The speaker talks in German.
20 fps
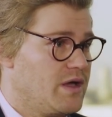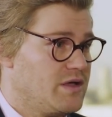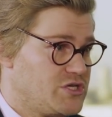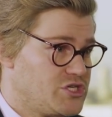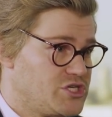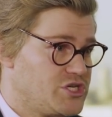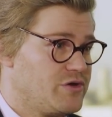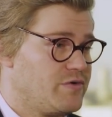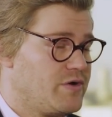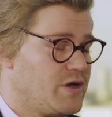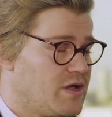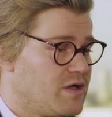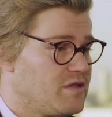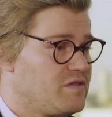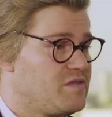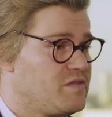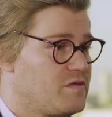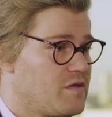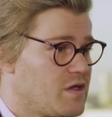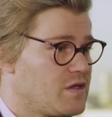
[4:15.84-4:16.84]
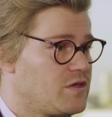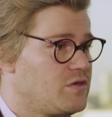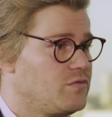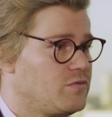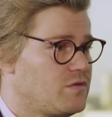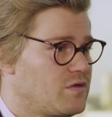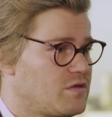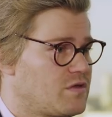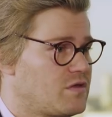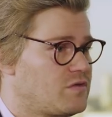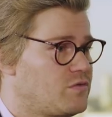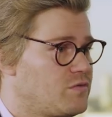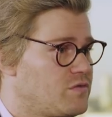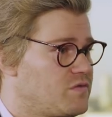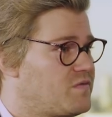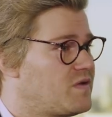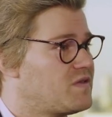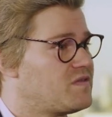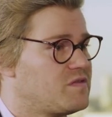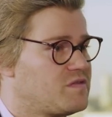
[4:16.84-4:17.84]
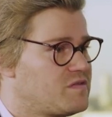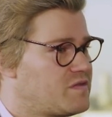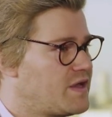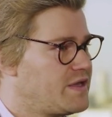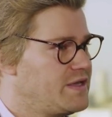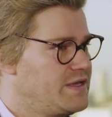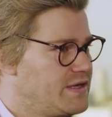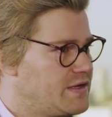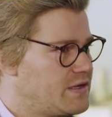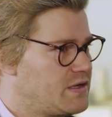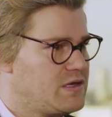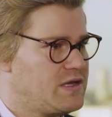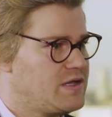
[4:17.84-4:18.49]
Ed Sheeran hat sehr cute Tattoos. Was ist da Ihr